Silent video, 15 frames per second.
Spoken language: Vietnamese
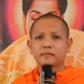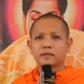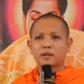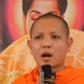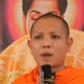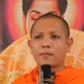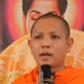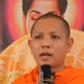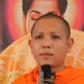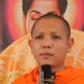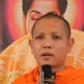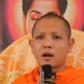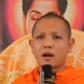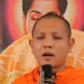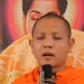đọp ấy
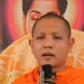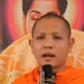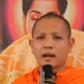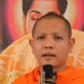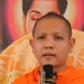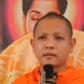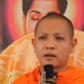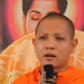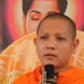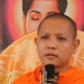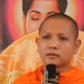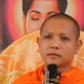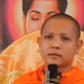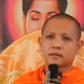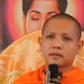mà đọp lại
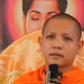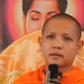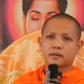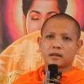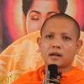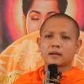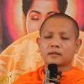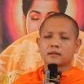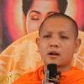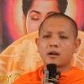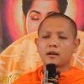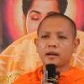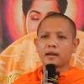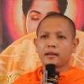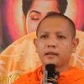xong đập
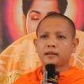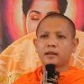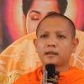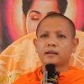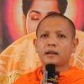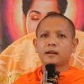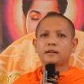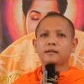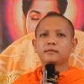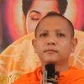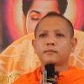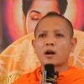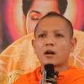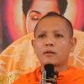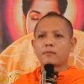xong ấy tới
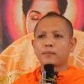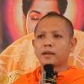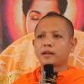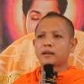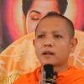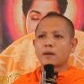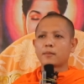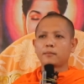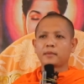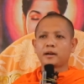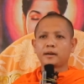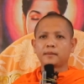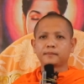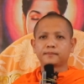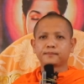màu pin đọp
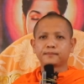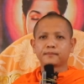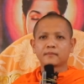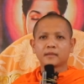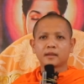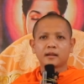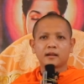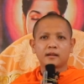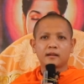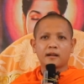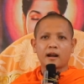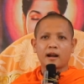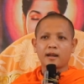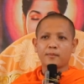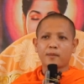mờ
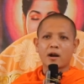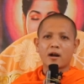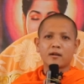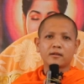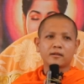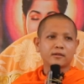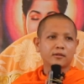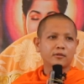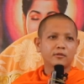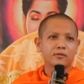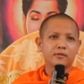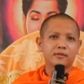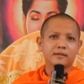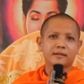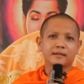hai bọn
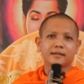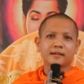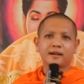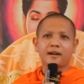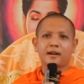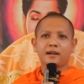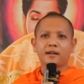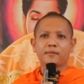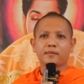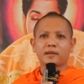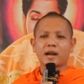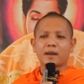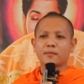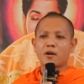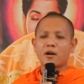crew
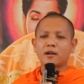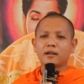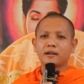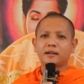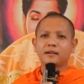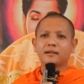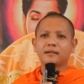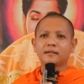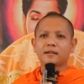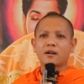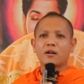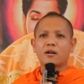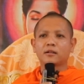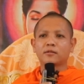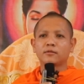chắc bọn lứa
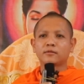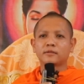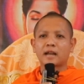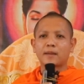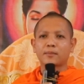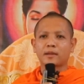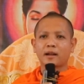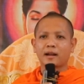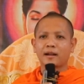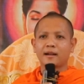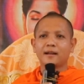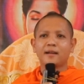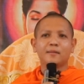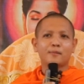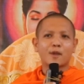kho tu sáp
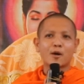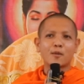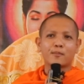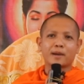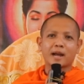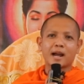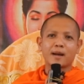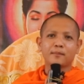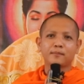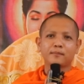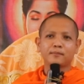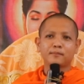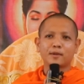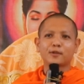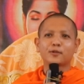tha mong pram
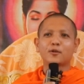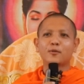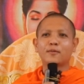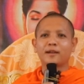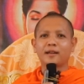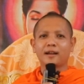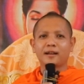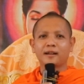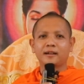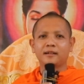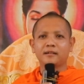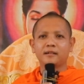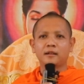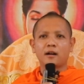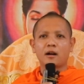mà chụp kia
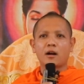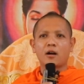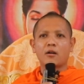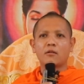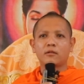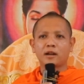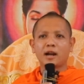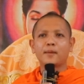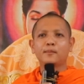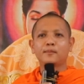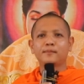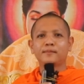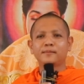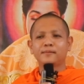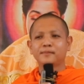nữ ô đâm